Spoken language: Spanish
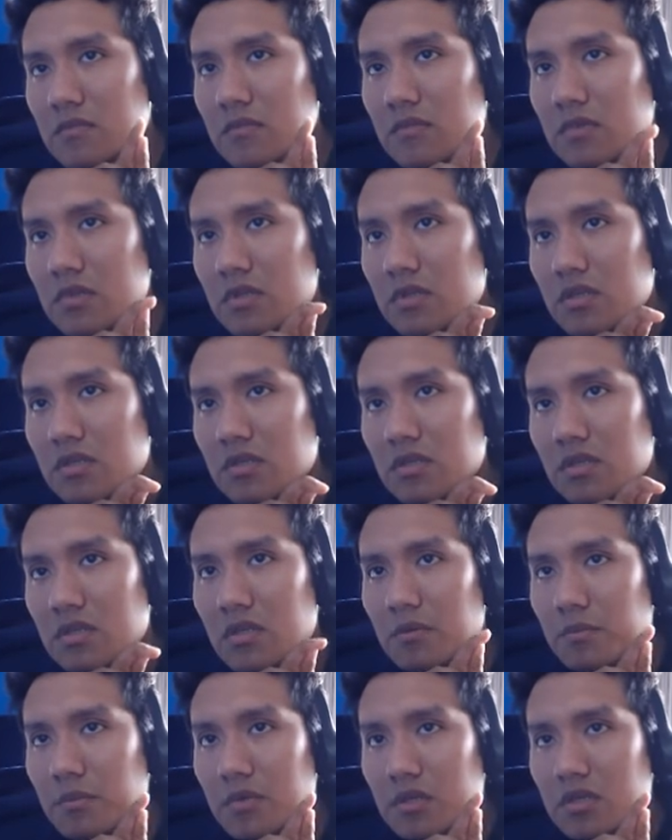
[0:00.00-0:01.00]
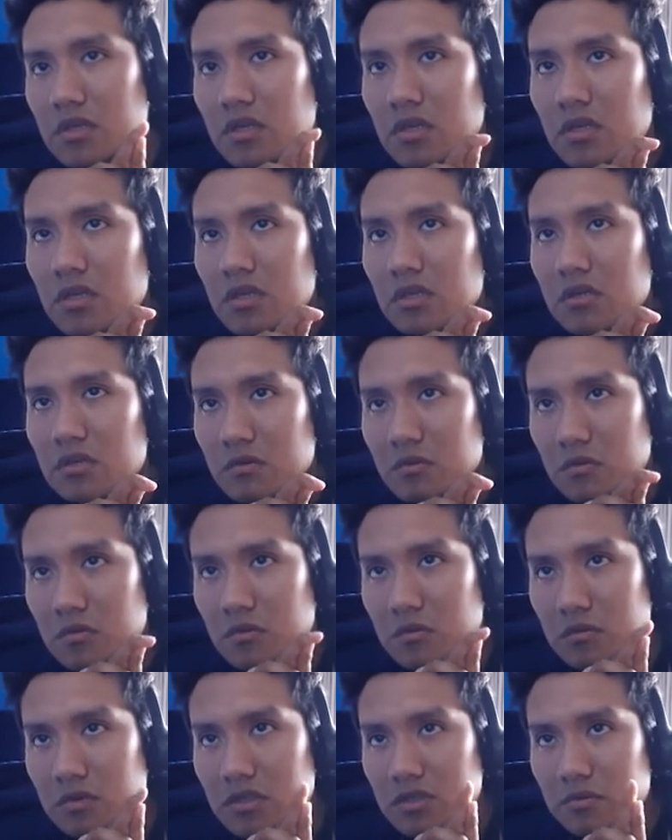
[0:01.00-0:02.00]
Dice admitir que
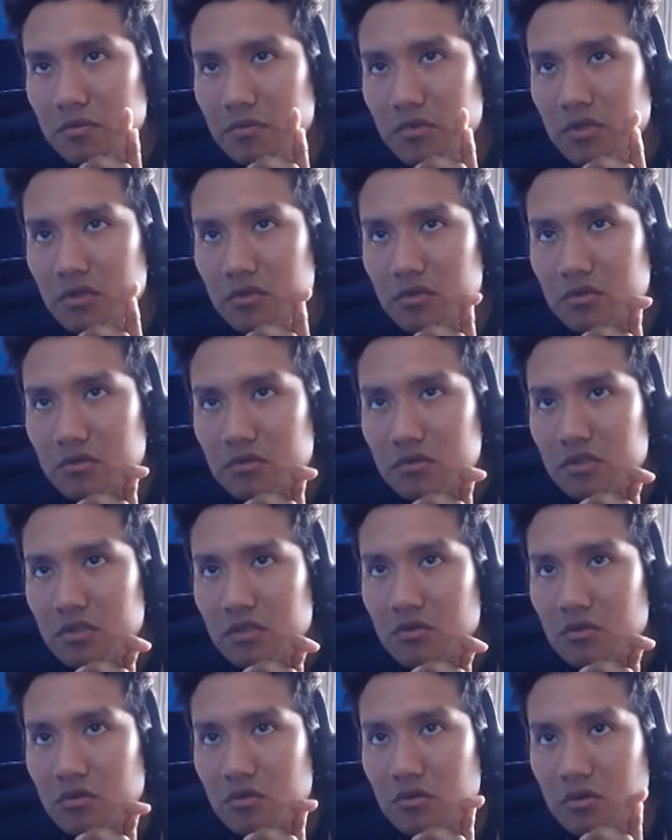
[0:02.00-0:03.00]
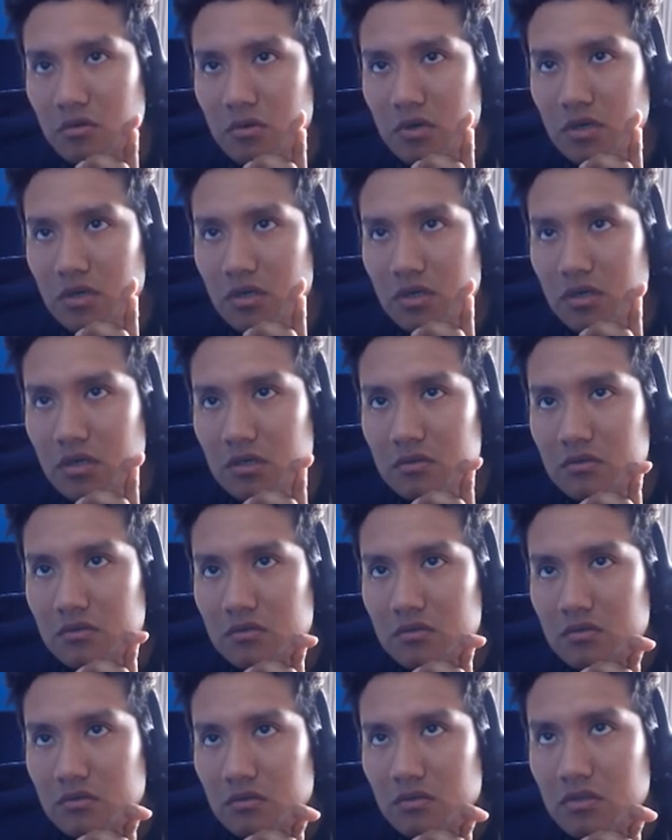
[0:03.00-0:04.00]
desenvolvéis, pero he conseguido corroborar la
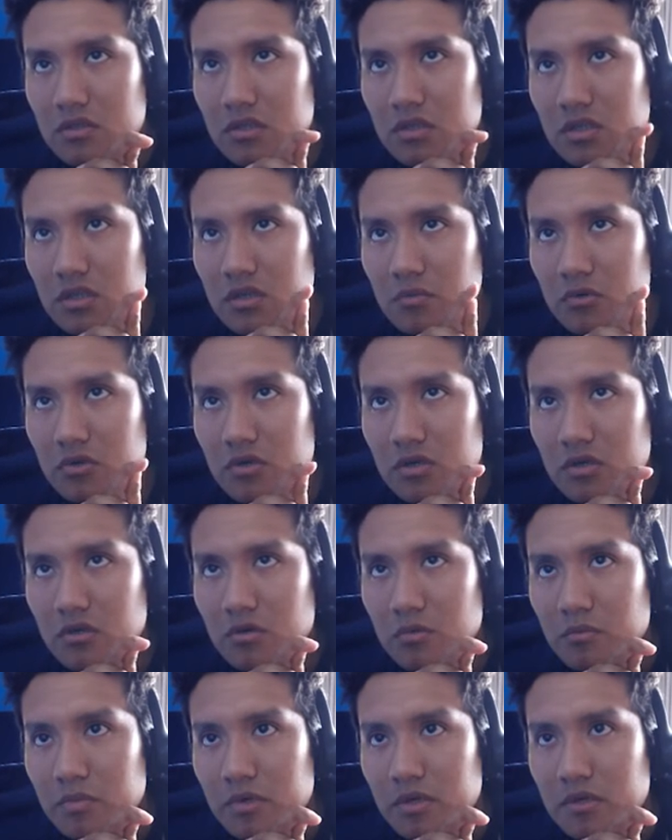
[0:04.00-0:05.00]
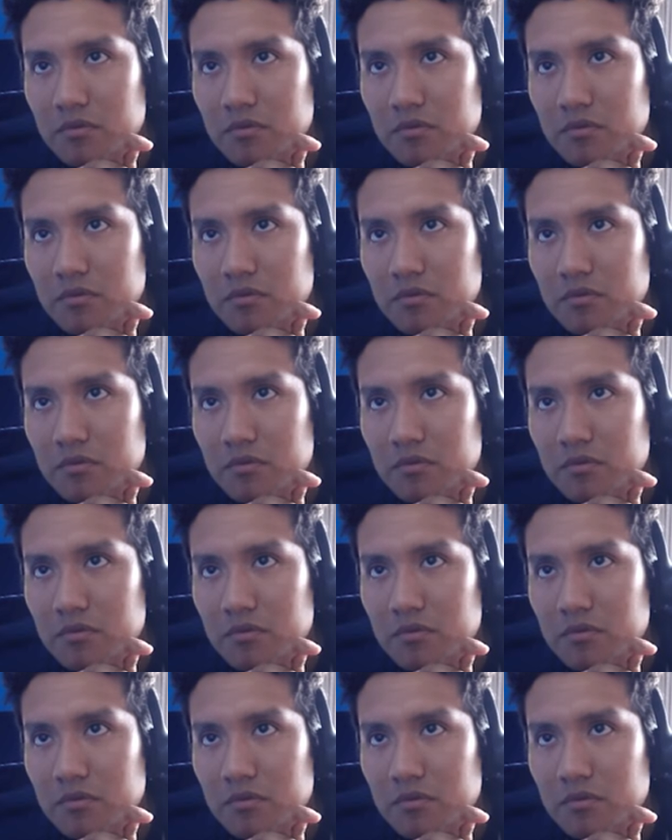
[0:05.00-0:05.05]
diosidad del poder compa.